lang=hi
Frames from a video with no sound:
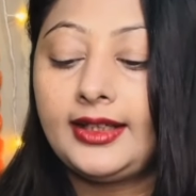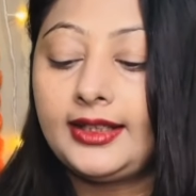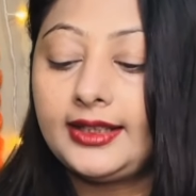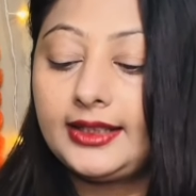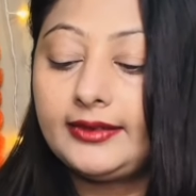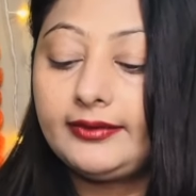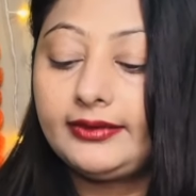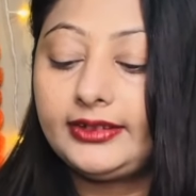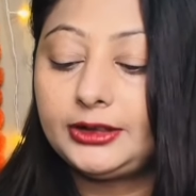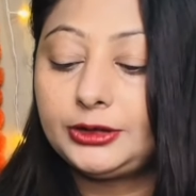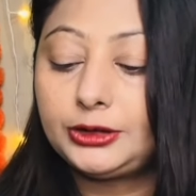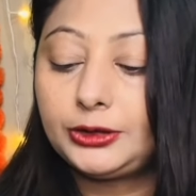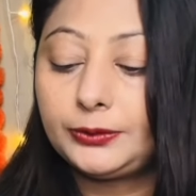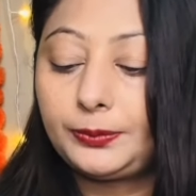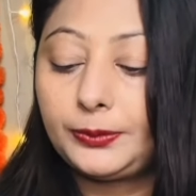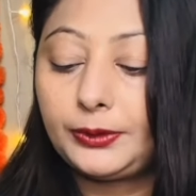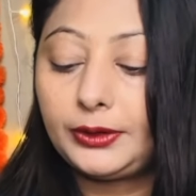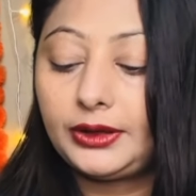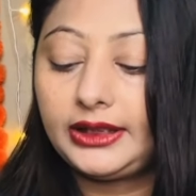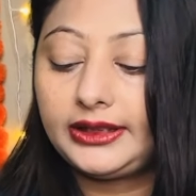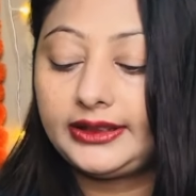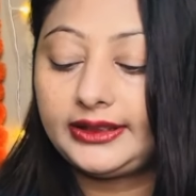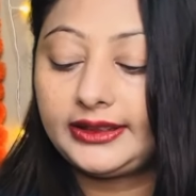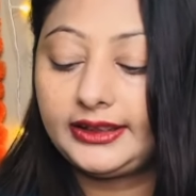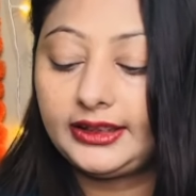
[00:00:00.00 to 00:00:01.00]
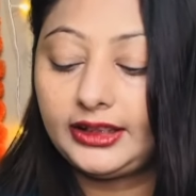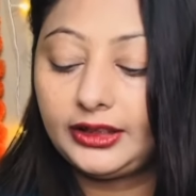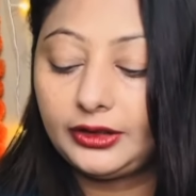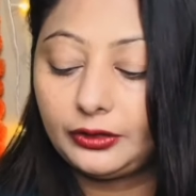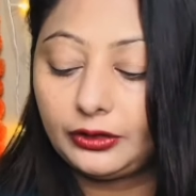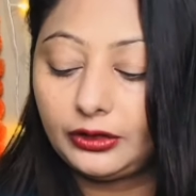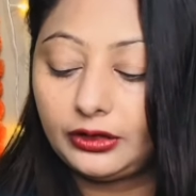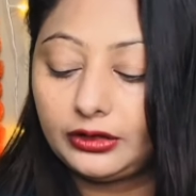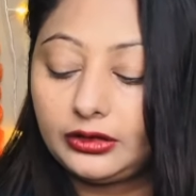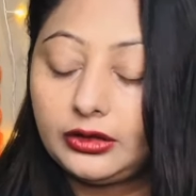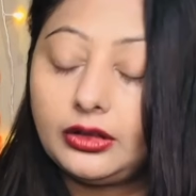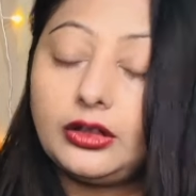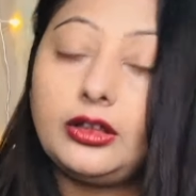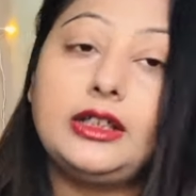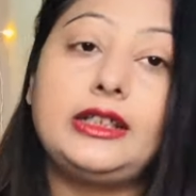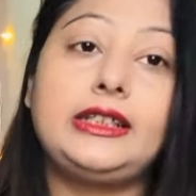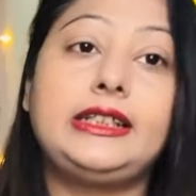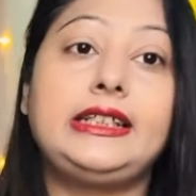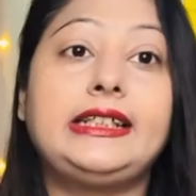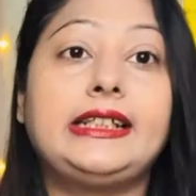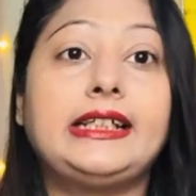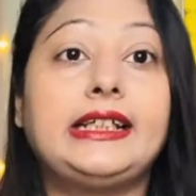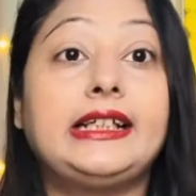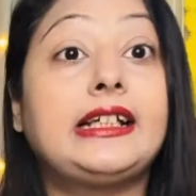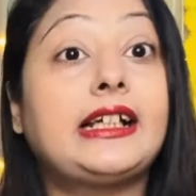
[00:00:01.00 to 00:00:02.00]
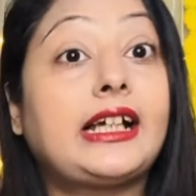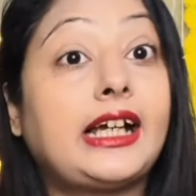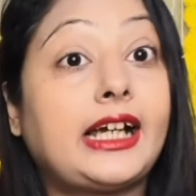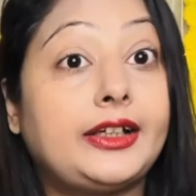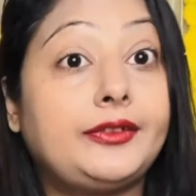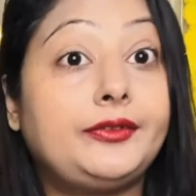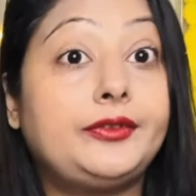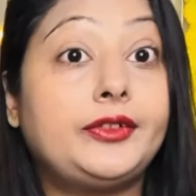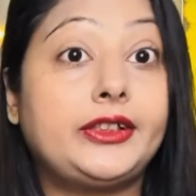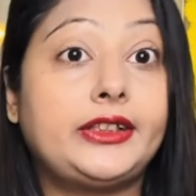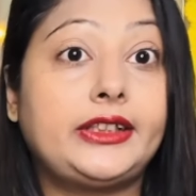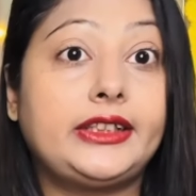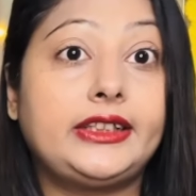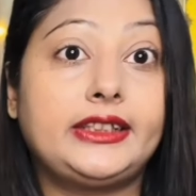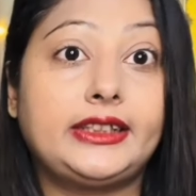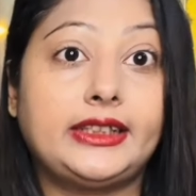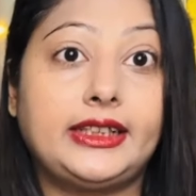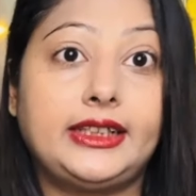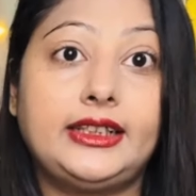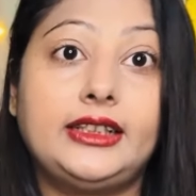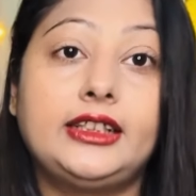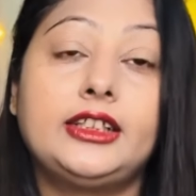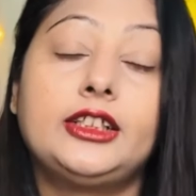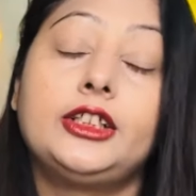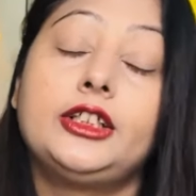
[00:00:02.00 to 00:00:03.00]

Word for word: ये वाला जो प्रोडक्ट है ना नॉन ऑयली है हाइड्रेटिंग है